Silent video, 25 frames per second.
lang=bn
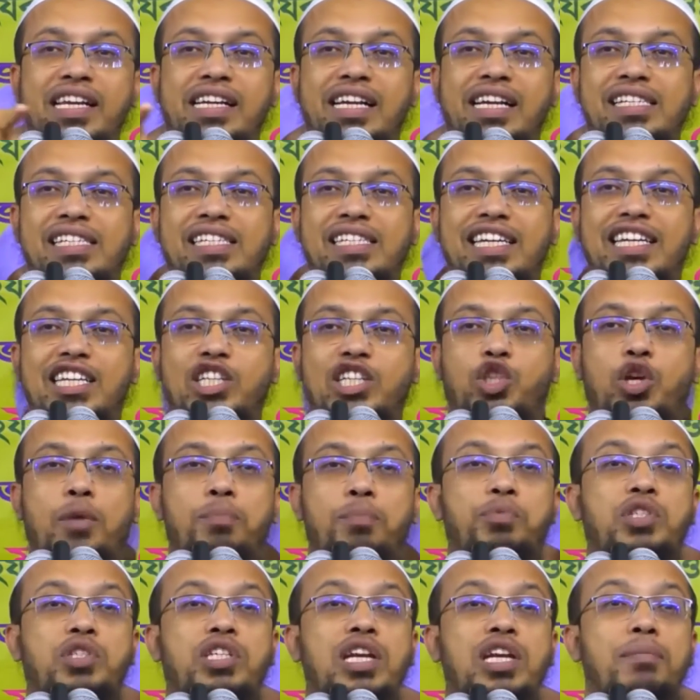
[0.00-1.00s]
যদি না
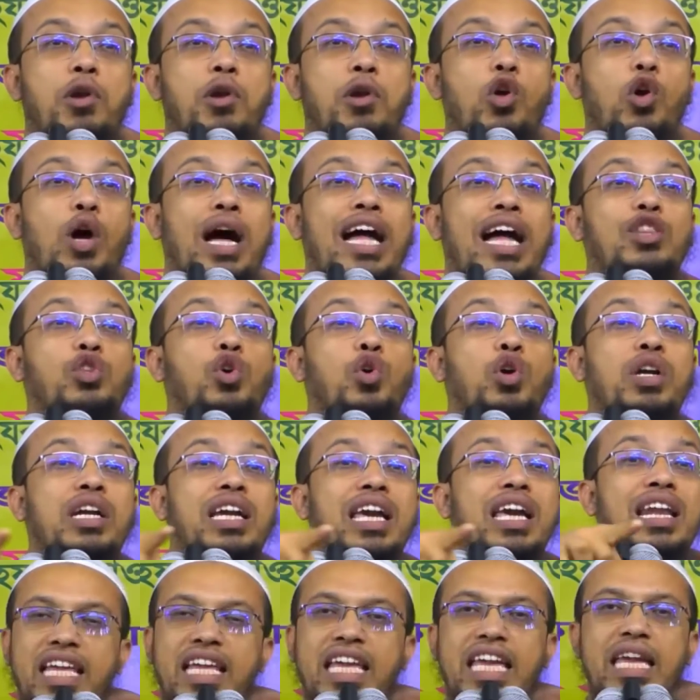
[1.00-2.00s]
জানেন
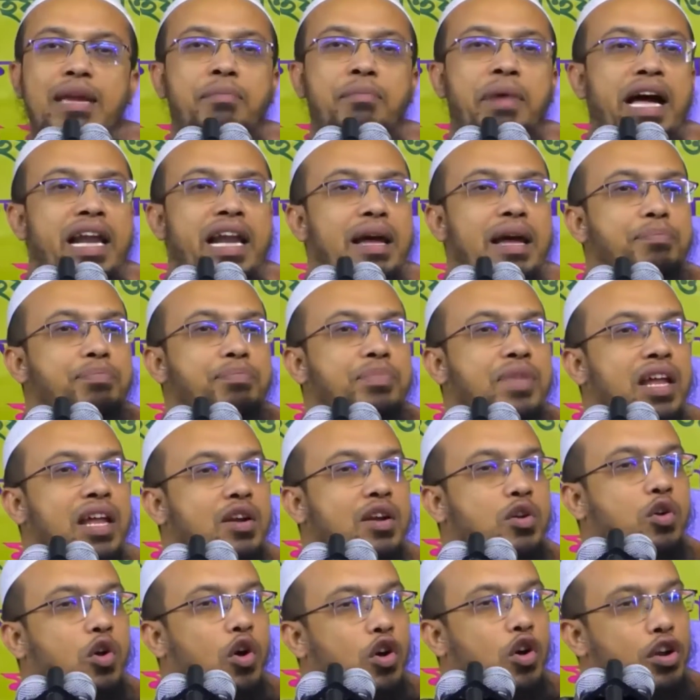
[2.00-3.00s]
তাহলে ইমান আপনার
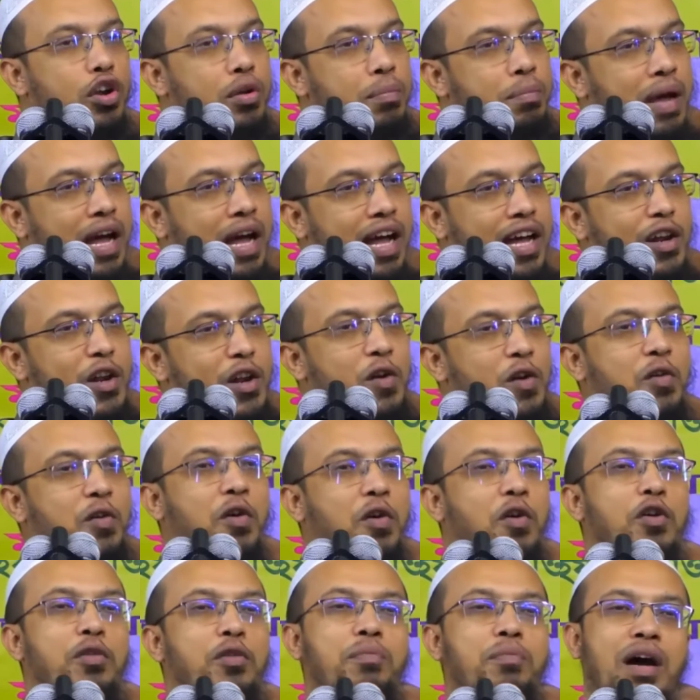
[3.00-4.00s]
কখন ভাঙলো
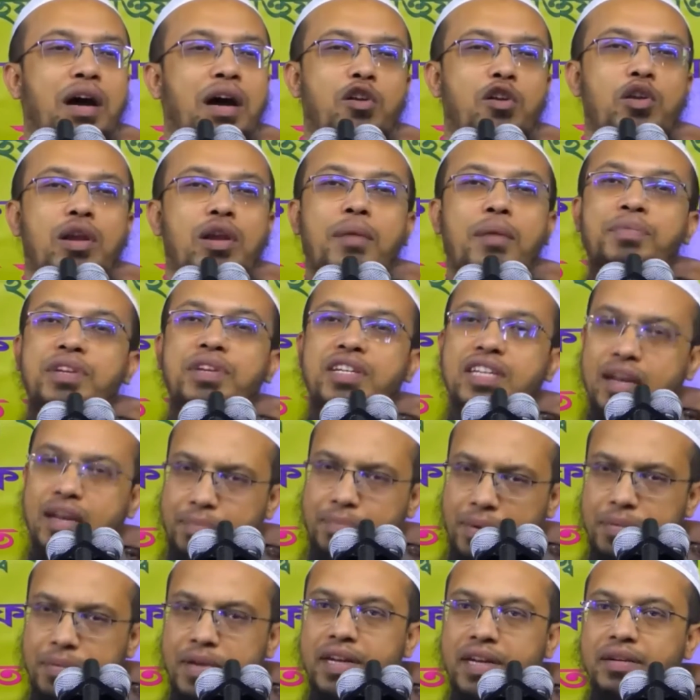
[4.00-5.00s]
কখন ভাঙলো না আপনি টের
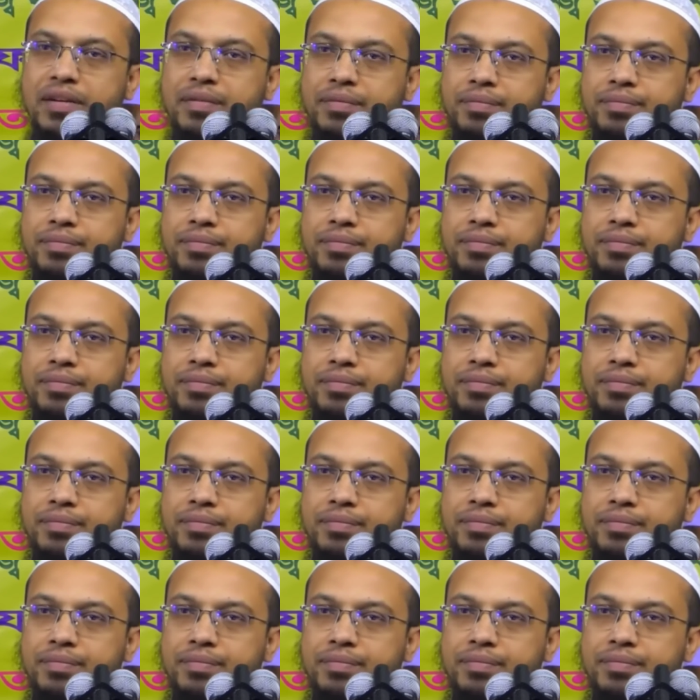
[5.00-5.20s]
পাবেন